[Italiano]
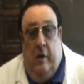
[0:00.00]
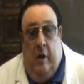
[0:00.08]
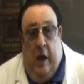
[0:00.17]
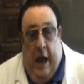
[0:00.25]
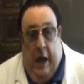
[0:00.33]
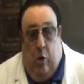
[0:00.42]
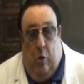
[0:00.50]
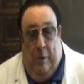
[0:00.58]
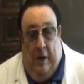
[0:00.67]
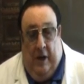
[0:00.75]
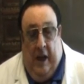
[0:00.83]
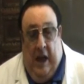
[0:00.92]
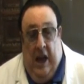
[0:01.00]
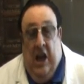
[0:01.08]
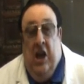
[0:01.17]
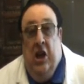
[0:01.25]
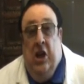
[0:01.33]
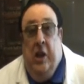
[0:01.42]
Ecco
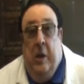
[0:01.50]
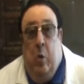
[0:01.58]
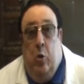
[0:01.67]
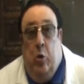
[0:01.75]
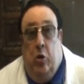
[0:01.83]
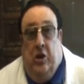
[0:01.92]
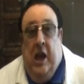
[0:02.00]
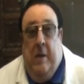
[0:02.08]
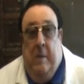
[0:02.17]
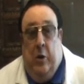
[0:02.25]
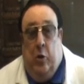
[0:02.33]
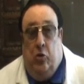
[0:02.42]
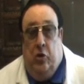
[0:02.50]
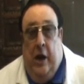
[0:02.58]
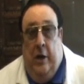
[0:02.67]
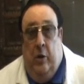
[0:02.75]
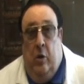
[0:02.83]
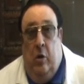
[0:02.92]
perché il demonio teme il
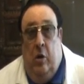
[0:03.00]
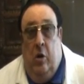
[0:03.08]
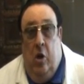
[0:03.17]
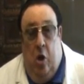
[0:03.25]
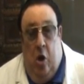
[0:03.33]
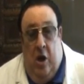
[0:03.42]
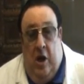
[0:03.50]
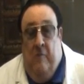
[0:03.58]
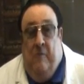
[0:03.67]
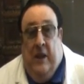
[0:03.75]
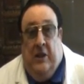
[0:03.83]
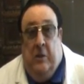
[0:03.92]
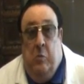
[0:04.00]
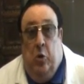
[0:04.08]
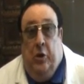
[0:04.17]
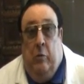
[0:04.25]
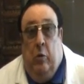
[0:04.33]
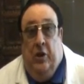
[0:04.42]
rosario. Infatti
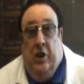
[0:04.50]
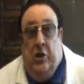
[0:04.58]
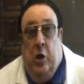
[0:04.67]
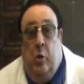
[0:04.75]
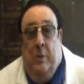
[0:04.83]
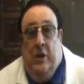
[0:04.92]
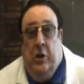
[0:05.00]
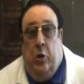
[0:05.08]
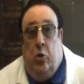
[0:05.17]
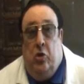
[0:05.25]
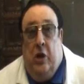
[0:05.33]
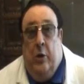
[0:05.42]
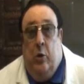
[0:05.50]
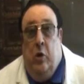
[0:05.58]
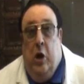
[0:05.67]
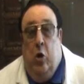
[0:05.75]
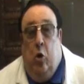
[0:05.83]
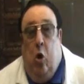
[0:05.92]
molte volte se io metto il rosario
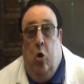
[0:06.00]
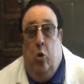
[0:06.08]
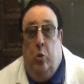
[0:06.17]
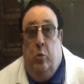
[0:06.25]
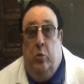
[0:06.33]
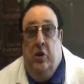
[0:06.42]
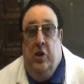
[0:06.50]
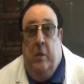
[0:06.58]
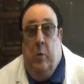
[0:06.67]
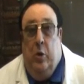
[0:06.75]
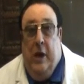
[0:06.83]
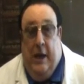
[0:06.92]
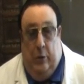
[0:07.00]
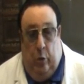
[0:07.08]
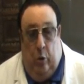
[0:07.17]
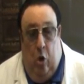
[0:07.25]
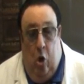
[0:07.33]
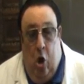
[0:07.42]
nel collo di un
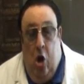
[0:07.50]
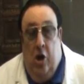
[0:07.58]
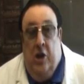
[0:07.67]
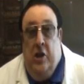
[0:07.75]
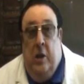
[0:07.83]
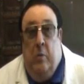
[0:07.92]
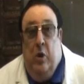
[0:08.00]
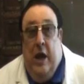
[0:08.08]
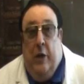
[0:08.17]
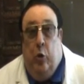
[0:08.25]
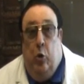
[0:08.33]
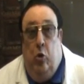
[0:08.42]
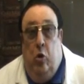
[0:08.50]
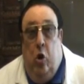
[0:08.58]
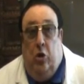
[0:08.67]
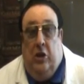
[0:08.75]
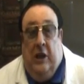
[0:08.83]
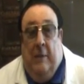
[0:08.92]
indemoniato, l'indemoniato
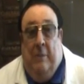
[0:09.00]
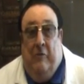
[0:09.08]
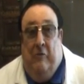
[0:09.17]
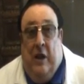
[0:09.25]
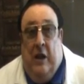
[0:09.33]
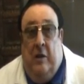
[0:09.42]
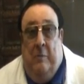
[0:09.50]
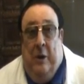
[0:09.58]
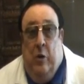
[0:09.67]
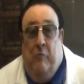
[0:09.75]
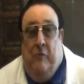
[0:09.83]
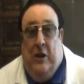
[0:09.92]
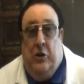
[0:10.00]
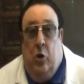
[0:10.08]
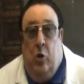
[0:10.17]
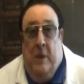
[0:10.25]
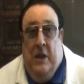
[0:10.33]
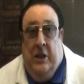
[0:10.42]
lotta per, far, per non
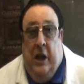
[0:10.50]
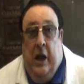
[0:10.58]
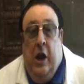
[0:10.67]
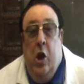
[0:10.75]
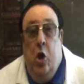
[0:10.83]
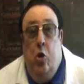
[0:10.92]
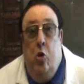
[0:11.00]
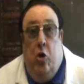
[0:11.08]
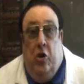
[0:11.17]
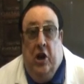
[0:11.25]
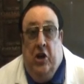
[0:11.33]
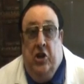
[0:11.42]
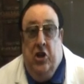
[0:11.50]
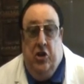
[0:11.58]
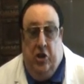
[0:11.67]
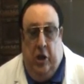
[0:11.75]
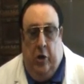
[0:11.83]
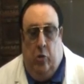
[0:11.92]
farselo mettere, non
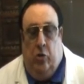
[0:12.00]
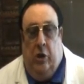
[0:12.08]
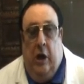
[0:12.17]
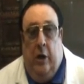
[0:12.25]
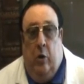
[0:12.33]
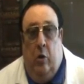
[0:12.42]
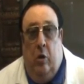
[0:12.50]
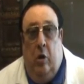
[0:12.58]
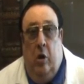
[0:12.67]
resiste il rosario,